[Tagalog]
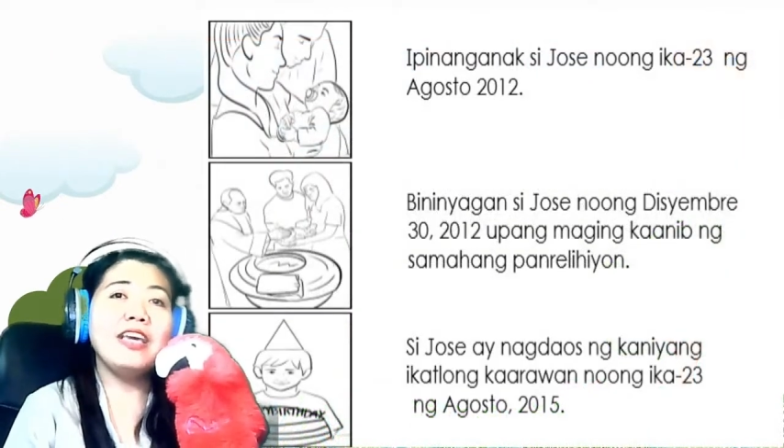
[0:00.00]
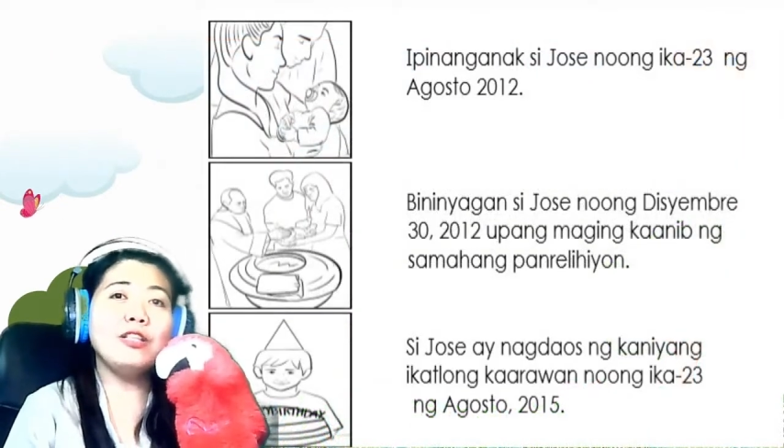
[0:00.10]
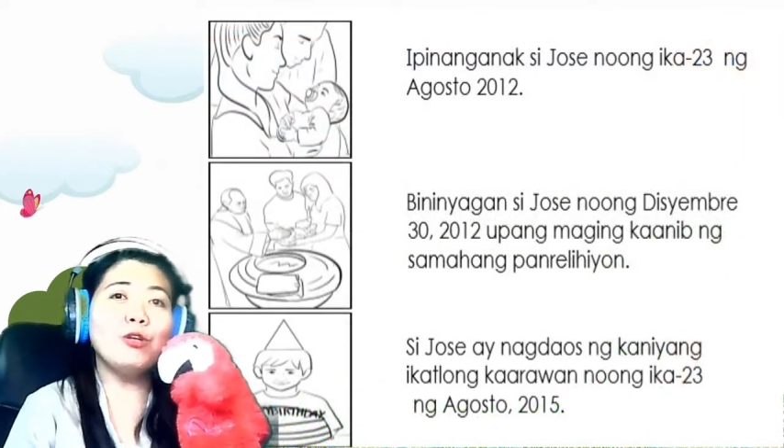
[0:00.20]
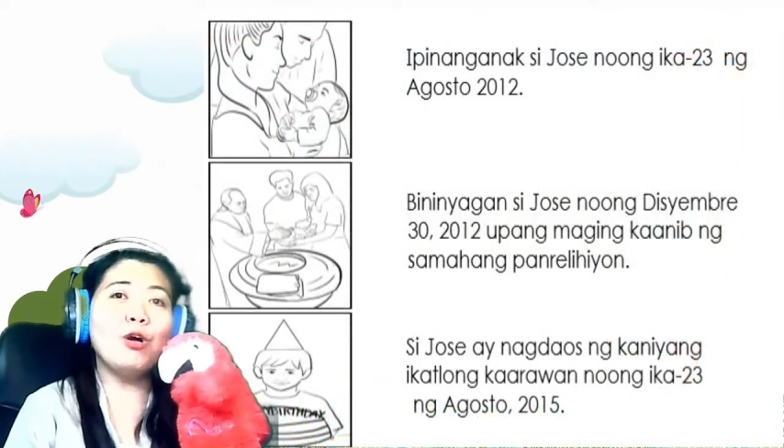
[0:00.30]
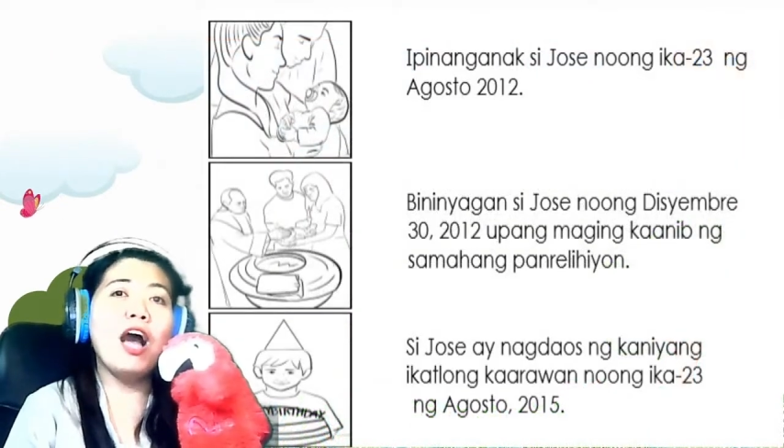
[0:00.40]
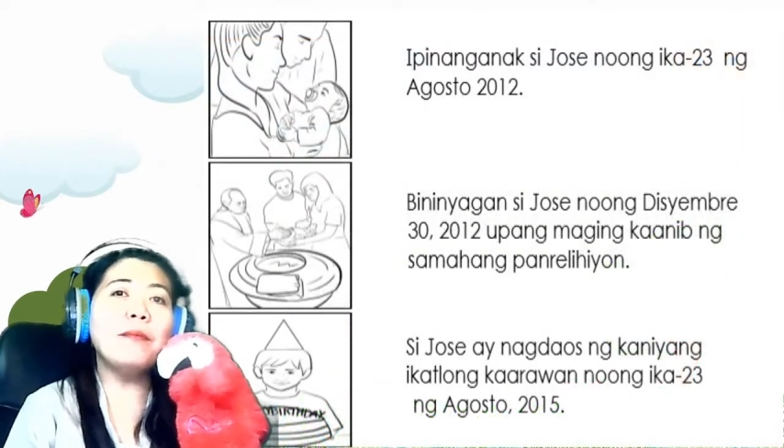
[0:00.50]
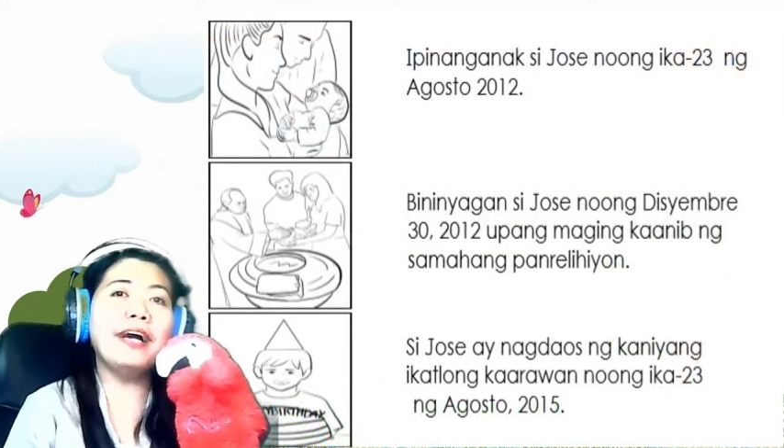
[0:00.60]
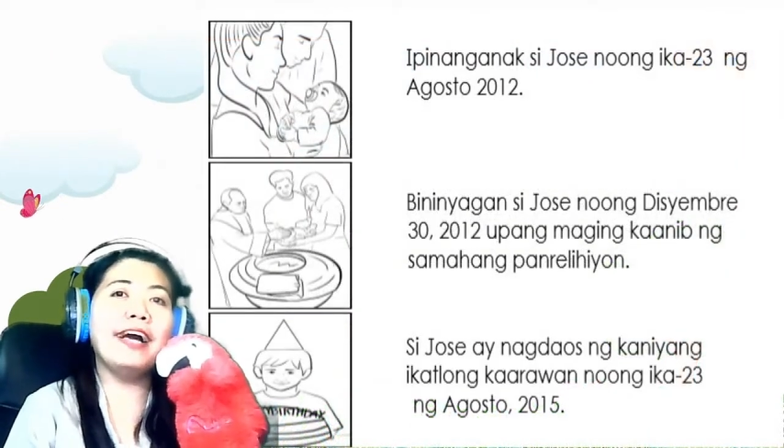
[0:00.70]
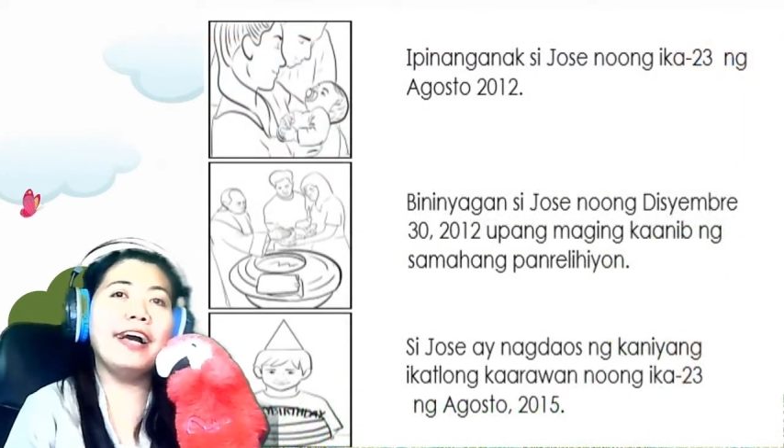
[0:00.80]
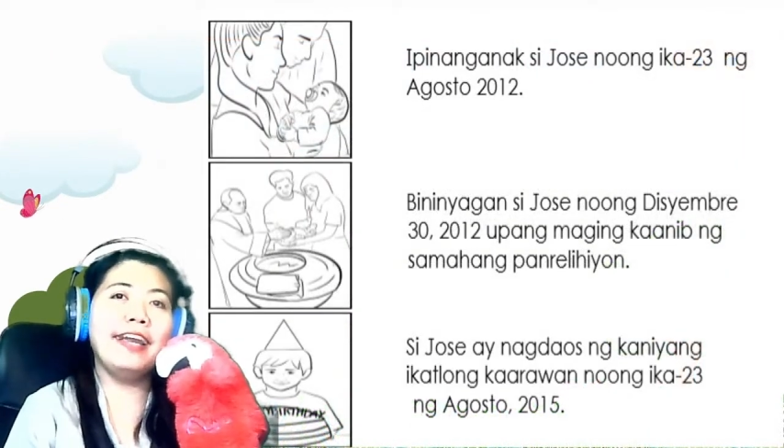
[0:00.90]
Ito ang
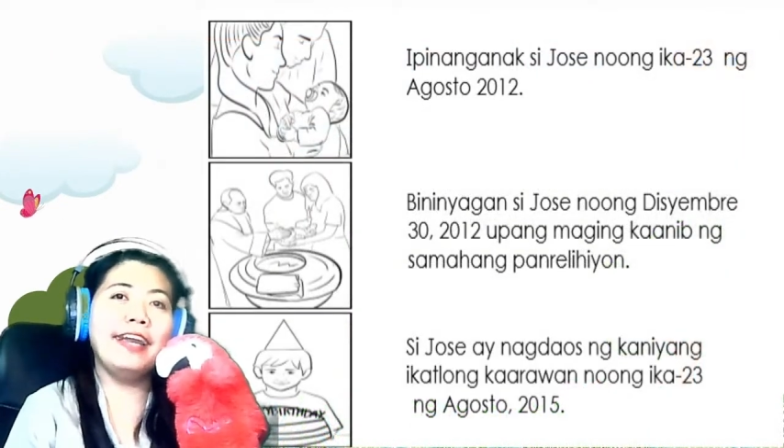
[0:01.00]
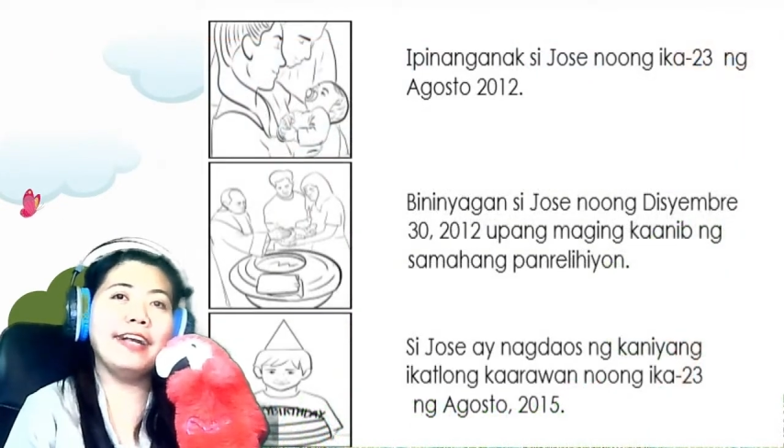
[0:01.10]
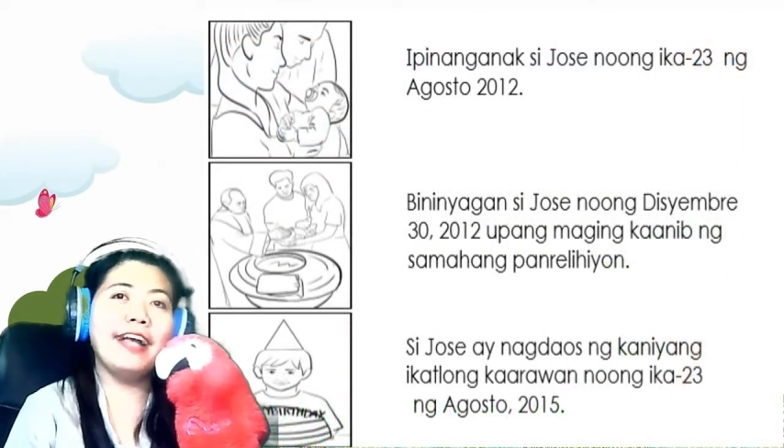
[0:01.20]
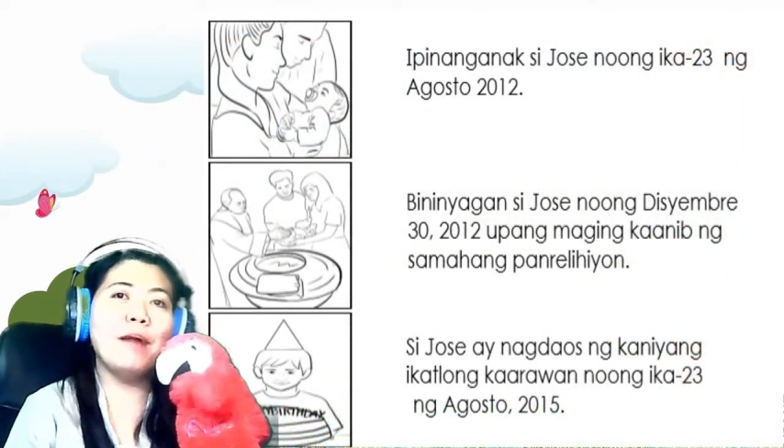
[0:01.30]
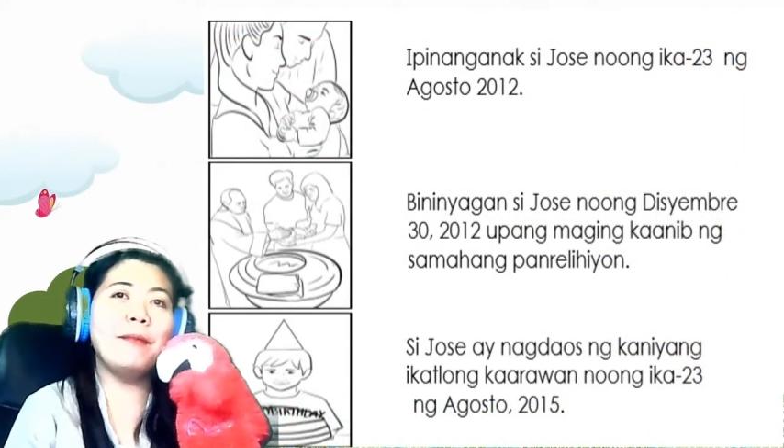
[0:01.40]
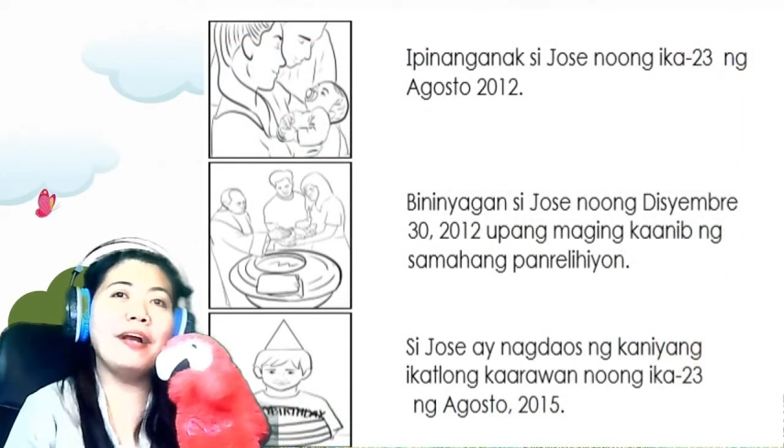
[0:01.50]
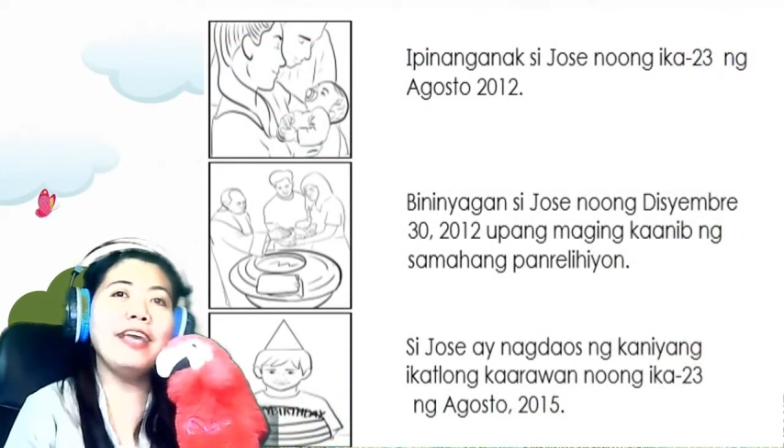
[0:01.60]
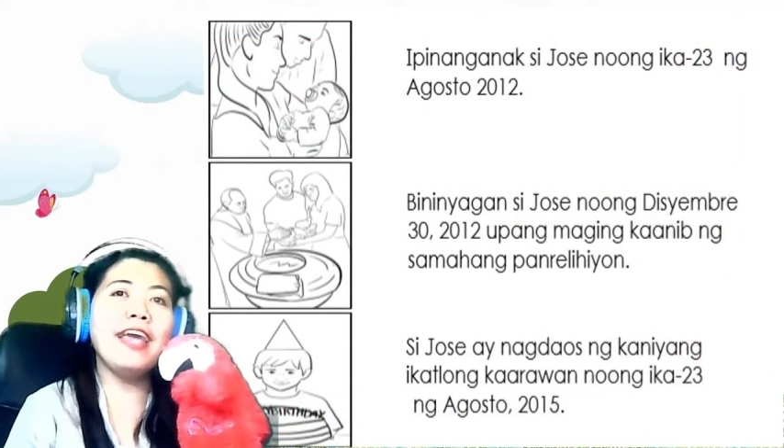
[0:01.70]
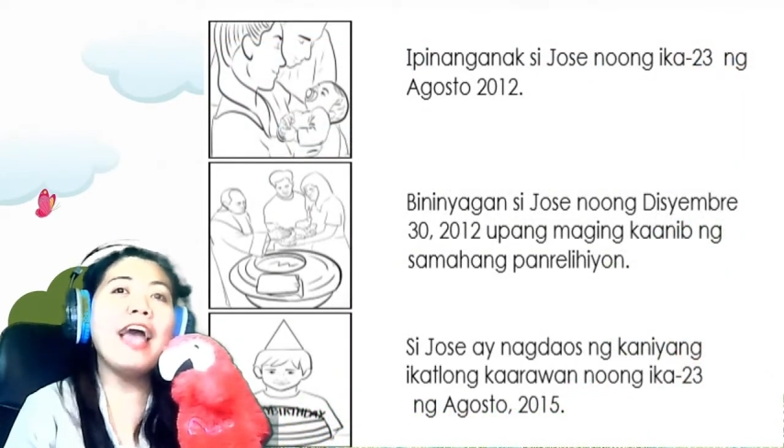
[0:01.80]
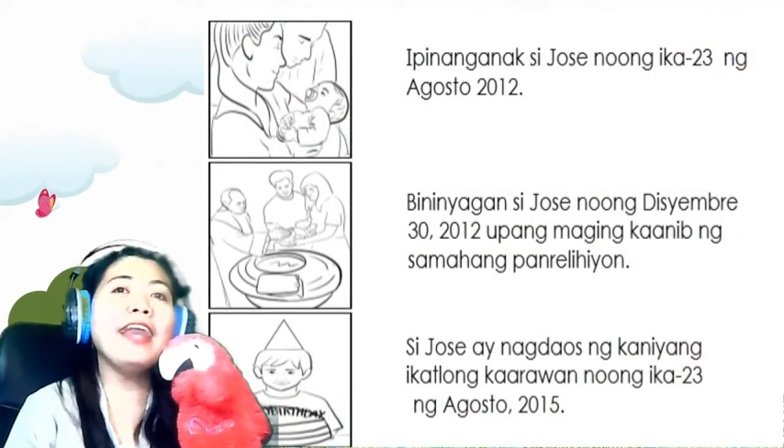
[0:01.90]
mahahalagang
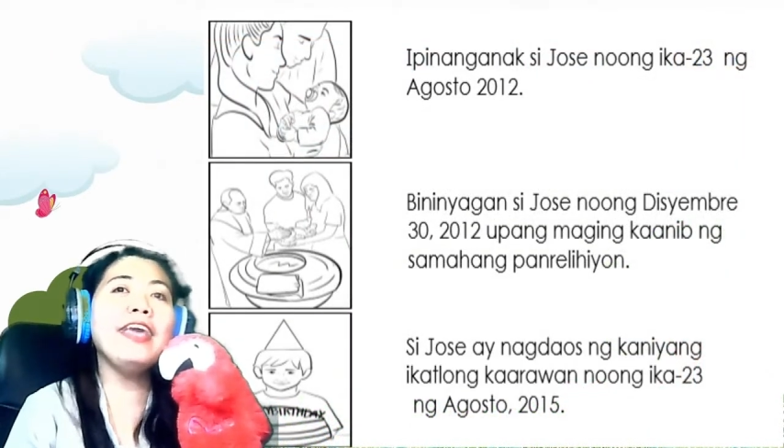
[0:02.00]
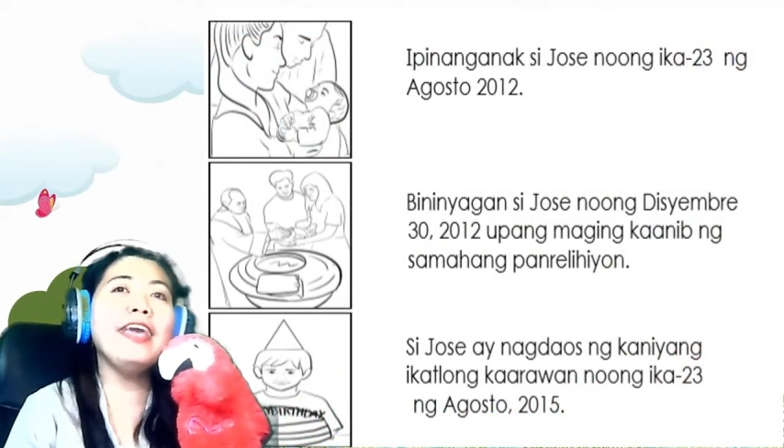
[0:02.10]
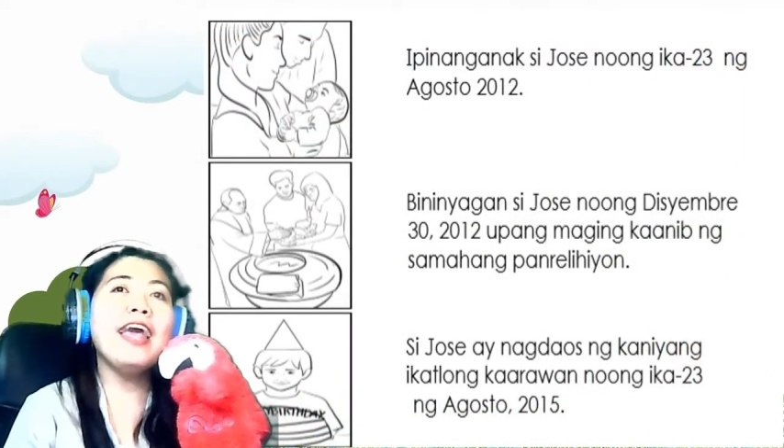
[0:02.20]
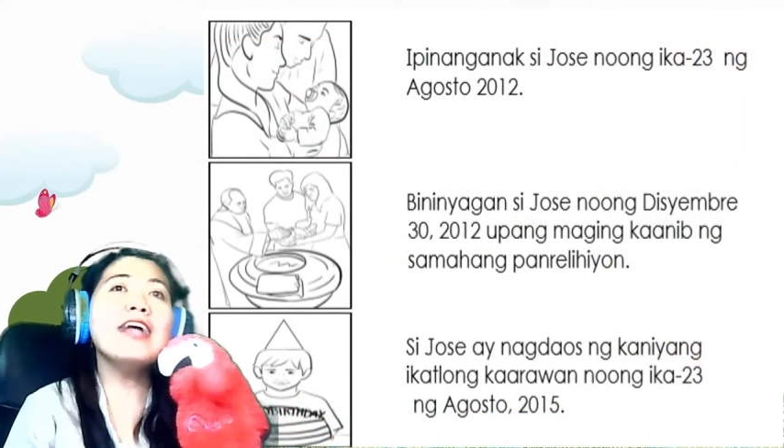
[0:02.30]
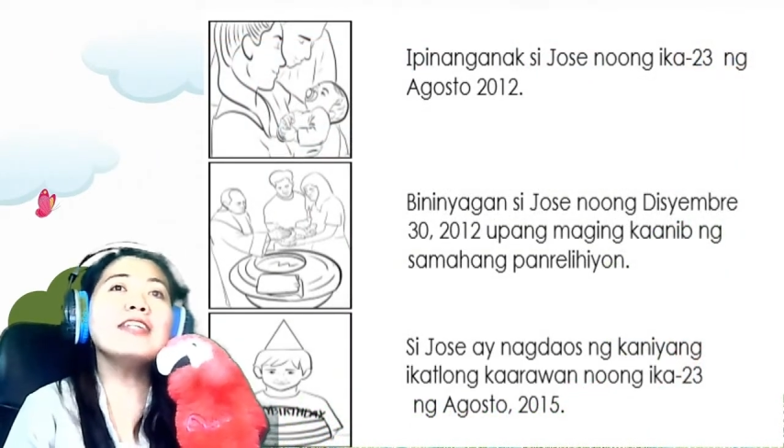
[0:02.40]
pangyayari